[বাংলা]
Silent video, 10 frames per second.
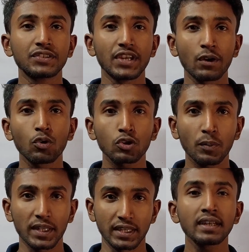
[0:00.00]
যেগুলো
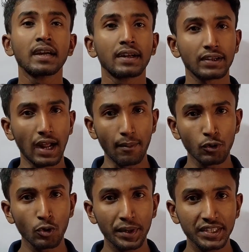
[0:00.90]
তোমাদের
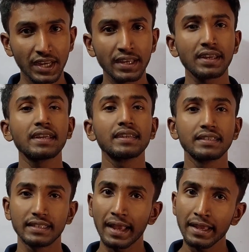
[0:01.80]
ডাব্লিউ বি জেই
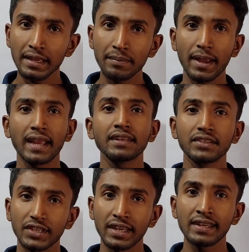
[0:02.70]
জেই মেইন
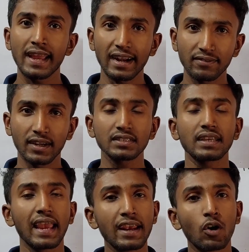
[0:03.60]
জেই অ্যাডভান্স
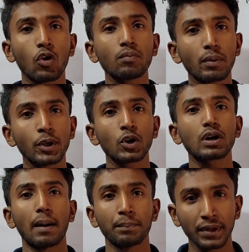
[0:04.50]
এইরকম বিভিন্ন
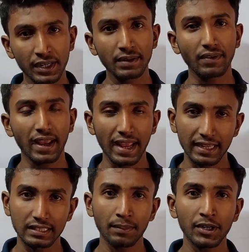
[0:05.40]
কম্পিটিটিভ
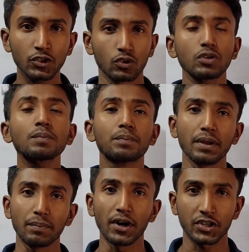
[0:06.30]
এক্সামের জন্য
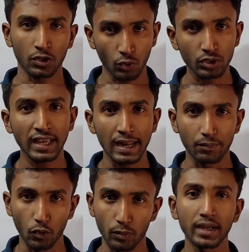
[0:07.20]
প্রিপারেশন করতে
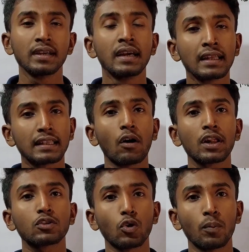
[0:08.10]
হেল্প করবে
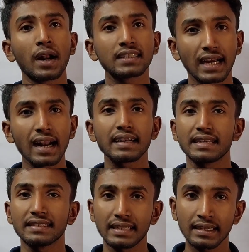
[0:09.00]
তাহলে তোমরা যারা
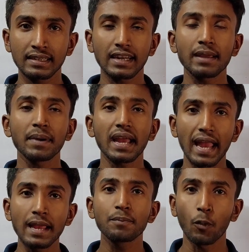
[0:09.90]
রিসেন্ট টাইমে
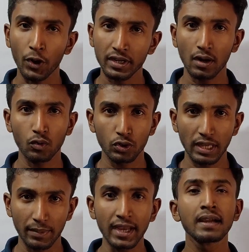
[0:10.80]
এই পরীক্ষাগুলো
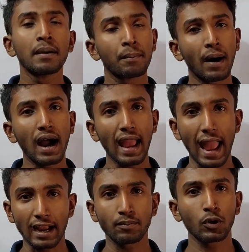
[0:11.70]
দেবে বা
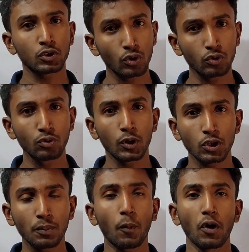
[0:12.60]
এক বছর দু
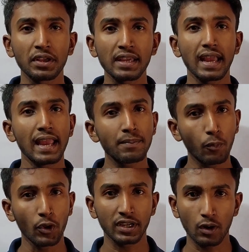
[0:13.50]
বছর পর গিয়ে এই
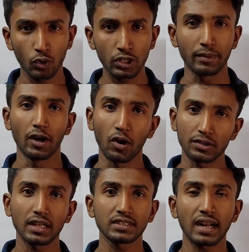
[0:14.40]
পরীক্ষাগুলো দেবে
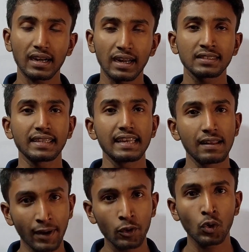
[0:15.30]
অর্থাৎ যারা ক্লাস
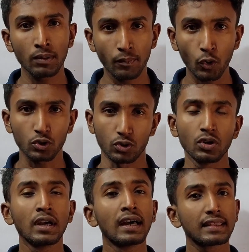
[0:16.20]
ইলেভেন টুয়েলভে পড়ছো
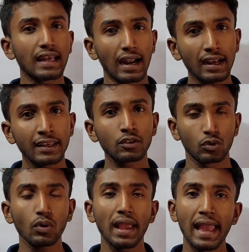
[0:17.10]
তারা
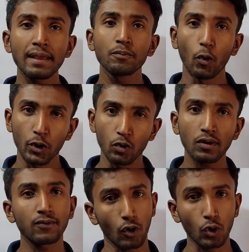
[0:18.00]
কিন্তু এই বইগুলো
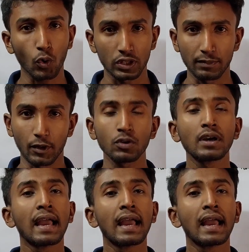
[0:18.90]
ফলো করতে পারো